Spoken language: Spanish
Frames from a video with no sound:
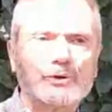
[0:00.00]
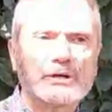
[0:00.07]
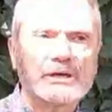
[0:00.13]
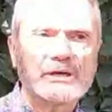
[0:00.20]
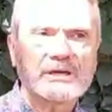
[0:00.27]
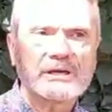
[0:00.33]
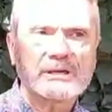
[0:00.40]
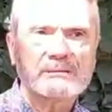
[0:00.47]

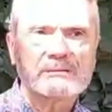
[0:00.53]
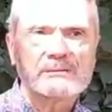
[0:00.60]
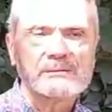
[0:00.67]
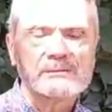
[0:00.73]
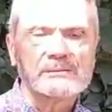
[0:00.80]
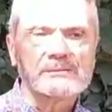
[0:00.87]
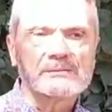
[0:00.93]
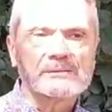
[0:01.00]
que
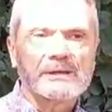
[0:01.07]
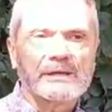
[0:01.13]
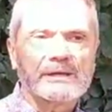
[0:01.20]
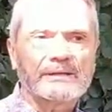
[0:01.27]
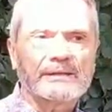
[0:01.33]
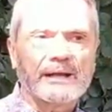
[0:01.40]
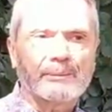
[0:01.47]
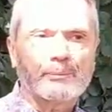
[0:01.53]

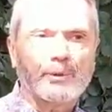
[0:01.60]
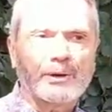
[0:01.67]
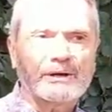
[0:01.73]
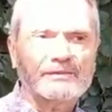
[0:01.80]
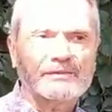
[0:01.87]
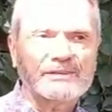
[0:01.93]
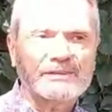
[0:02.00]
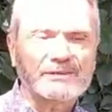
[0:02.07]
estamos
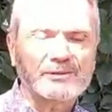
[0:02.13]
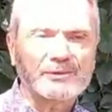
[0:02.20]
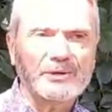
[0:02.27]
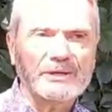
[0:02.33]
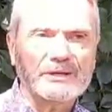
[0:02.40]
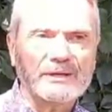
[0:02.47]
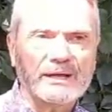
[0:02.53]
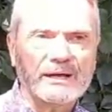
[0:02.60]
haciendo
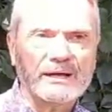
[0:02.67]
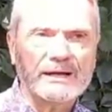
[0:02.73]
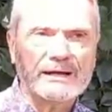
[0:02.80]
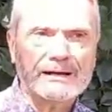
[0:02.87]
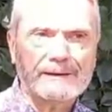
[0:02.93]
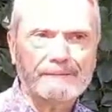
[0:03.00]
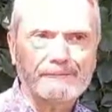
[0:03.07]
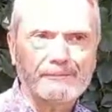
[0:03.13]

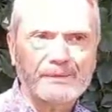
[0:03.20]
esta,